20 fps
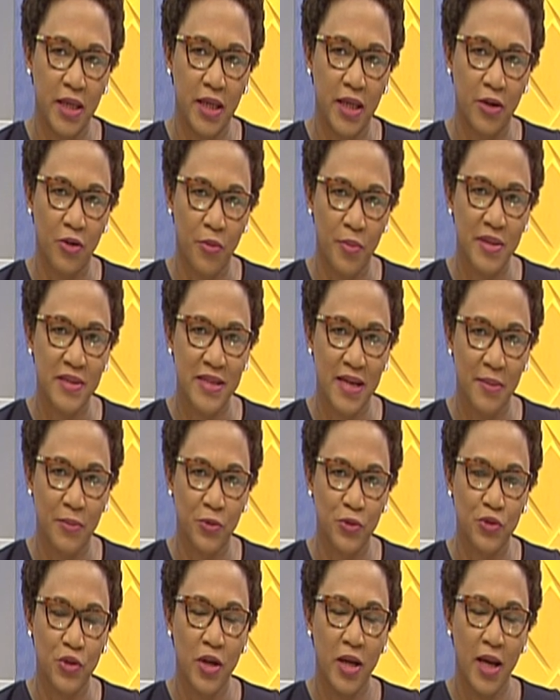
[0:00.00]
Eh,
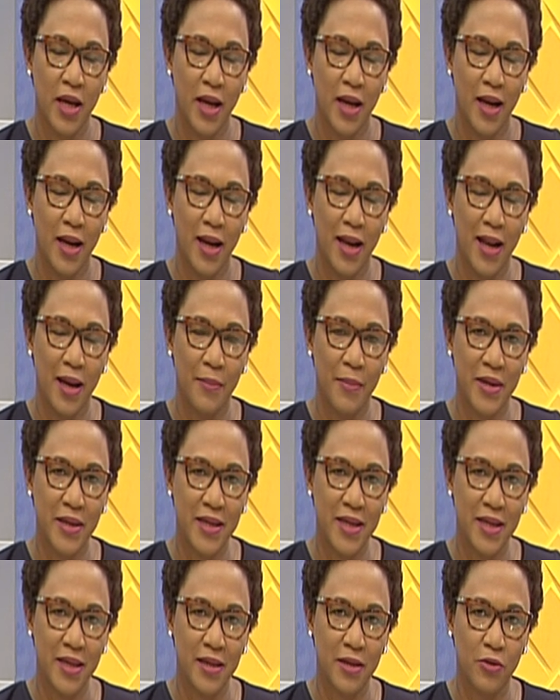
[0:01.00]
comenzamos la
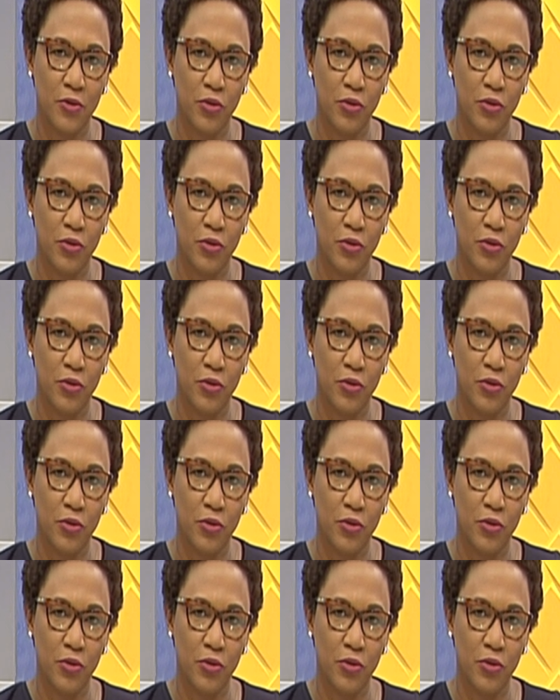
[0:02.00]
mañana